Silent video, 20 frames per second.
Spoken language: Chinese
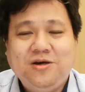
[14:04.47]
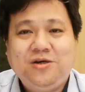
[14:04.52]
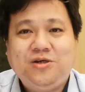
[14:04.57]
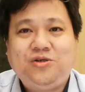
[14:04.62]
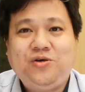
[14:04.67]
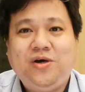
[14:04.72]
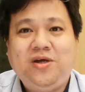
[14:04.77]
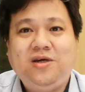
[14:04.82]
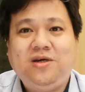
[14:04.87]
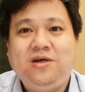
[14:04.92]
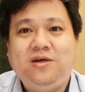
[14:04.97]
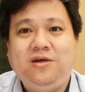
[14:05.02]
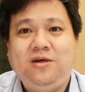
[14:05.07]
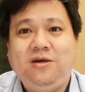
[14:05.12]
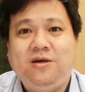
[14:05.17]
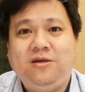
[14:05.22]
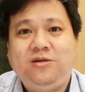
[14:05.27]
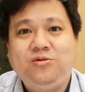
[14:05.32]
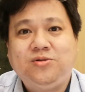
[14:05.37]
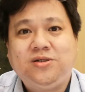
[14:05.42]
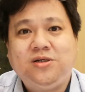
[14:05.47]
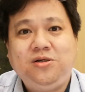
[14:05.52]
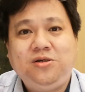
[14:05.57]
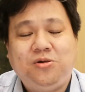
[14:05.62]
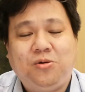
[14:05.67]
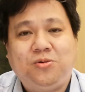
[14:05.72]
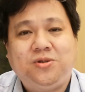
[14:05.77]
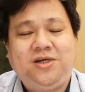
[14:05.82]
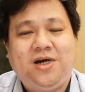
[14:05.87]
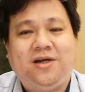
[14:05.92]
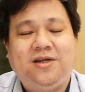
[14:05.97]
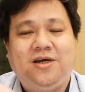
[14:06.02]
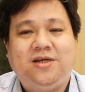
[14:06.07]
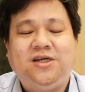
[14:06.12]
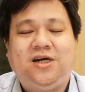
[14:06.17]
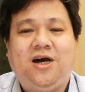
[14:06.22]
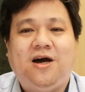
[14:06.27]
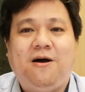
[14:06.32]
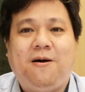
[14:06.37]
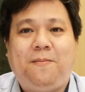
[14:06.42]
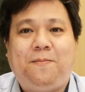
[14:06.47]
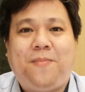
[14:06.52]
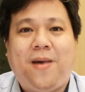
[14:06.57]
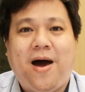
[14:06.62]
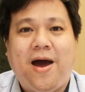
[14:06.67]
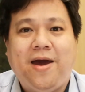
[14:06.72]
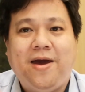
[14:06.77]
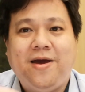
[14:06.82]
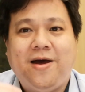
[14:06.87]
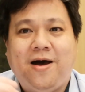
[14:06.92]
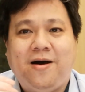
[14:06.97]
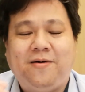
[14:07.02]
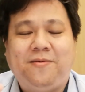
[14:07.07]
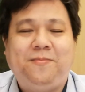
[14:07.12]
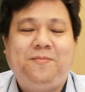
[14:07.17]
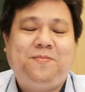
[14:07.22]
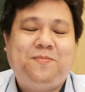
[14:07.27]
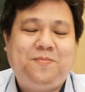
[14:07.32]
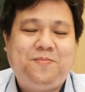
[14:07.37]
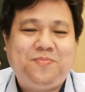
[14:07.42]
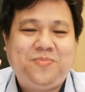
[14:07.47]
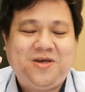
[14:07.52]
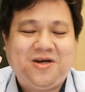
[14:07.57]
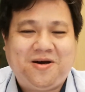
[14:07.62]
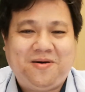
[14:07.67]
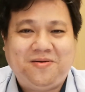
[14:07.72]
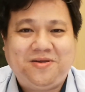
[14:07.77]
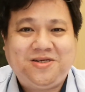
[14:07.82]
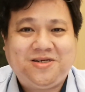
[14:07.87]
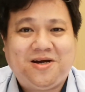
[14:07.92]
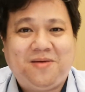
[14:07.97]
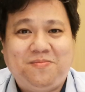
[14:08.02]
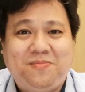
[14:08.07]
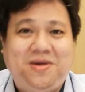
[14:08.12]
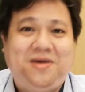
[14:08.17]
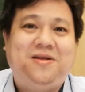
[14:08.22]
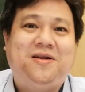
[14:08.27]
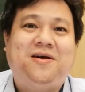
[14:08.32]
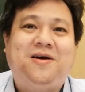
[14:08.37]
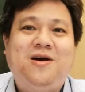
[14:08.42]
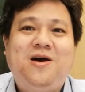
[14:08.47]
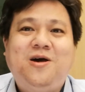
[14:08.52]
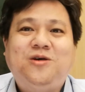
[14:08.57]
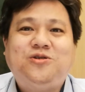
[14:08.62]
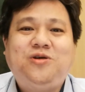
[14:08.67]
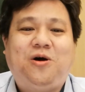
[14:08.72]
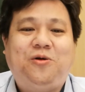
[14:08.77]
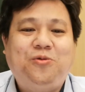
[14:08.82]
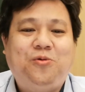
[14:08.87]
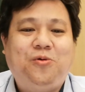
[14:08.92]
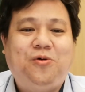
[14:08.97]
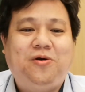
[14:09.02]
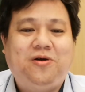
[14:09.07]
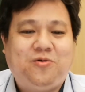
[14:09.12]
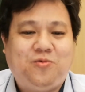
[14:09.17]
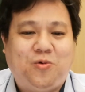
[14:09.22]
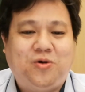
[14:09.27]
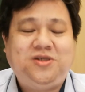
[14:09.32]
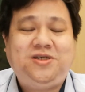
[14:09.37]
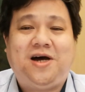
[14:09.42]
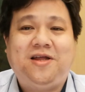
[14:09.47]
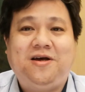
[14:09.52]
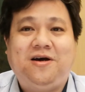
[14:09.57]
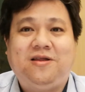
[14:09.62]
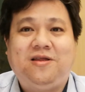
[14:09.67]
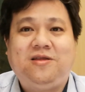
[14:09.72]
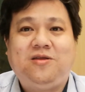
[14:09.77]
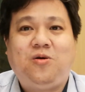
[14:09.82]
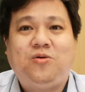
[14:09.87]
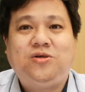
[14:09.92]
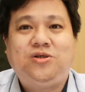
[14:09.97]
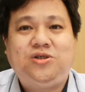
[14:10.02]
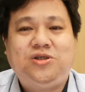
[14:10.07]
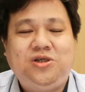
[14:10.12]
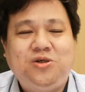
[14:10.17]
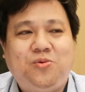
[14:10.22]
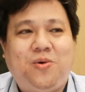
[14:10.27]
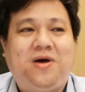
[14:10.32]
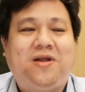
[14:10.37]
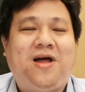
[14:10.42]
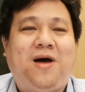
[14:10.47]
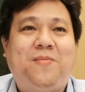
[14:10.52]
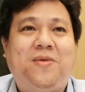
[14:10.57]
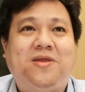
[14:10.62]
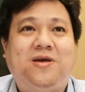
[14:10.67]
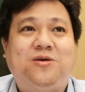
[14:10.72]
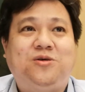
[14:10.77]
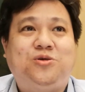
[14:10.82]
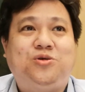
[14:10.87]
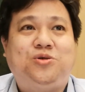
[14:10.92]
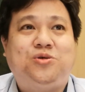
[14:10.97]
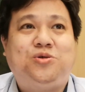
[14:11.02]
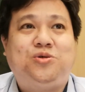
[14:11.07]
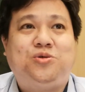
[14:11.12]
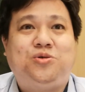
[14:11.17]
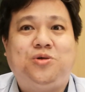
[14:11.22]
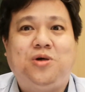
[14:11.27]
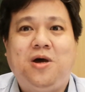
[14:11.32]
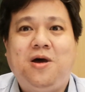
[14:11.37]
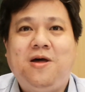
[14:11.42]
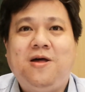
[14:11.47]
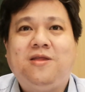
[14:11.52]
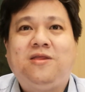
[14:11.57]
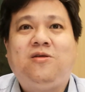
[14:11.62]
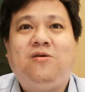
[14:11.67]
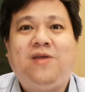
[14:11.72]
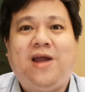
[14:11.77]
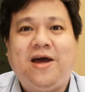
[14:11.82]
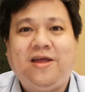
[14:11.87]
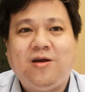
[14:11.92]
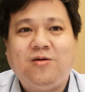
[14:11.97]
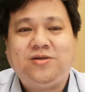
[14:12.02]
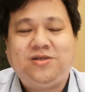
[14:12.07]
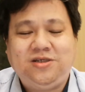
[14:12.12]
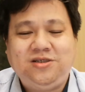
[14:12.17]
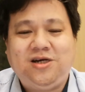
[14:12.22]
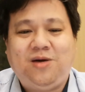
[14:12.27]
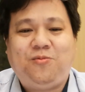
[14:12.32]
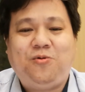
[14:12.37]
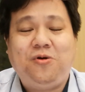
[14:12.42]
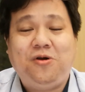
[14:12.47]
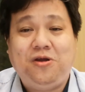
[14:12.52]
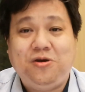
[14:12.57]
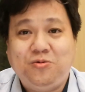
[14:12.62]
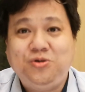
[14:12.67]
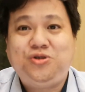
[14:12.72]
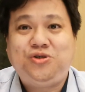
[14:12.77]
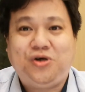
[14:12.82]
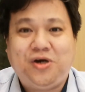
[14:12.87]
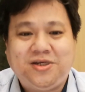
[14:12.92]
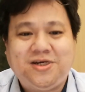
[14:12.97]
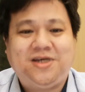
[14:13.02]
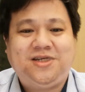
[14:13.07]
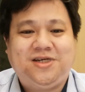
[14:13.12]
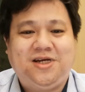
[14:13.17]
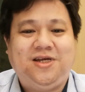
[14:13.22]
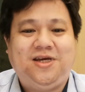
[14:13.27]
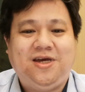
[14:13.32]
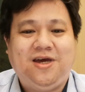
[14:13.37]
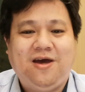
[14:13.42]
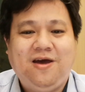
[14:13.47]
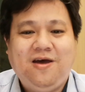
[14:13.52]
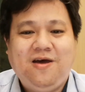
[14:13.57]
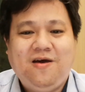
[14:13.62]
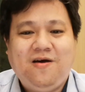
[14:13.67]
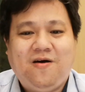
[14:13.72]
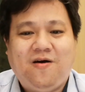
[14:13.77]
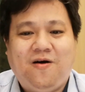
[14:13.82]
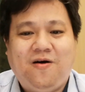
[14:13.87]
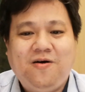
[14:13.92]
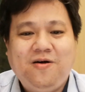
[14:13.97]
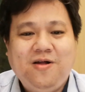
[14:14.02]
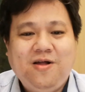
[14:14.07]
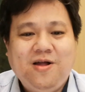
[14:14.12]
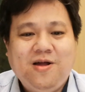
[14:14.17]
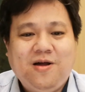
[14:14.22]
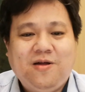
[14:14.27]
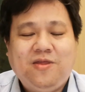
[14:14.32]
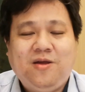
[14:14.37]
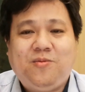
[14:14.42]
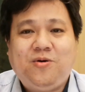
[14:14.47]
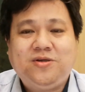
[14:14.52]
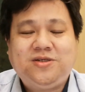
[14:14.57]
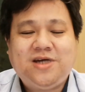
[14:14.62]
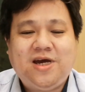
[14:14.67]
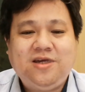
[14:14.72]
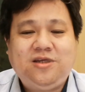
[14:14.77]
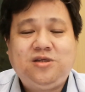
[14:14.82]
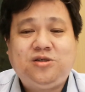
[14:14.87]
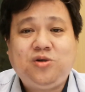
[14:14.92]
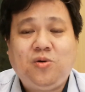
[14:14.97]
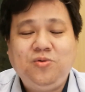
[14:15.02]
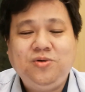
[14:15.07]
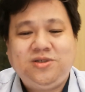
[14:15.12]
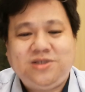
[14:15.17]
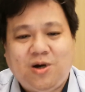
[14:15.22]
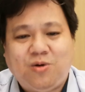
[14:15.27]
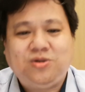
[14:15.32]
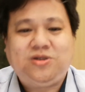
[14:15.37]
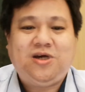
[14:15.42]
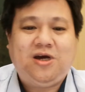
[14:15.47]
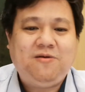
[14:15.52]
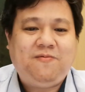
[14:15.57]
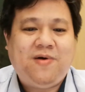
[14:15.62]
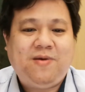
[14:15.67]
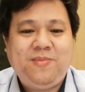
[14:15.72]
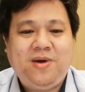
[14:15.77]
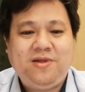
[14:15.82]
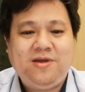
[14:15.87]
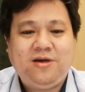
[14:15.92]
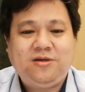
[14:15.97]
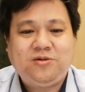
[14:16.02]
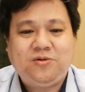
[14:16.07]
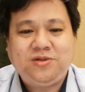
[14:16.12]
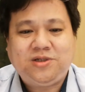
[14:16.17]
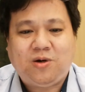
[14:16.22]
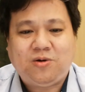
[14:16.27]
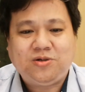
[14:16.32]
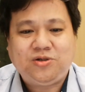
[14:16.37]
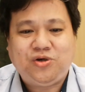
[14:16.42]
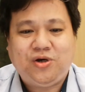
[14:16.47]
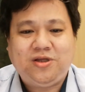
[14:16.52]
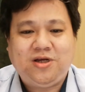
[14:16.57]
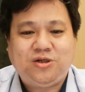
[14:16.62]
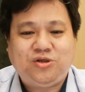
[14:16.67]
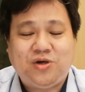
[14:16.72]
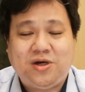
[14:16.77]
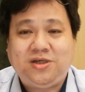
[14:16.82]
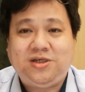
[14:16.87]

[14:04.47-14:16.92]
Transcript: 所以就是有这样的这个排行，这个名呢，就很多国家呢都希望他们的都来到新加坡留学在这里，哦。那么在中小学方面呢，中小学的学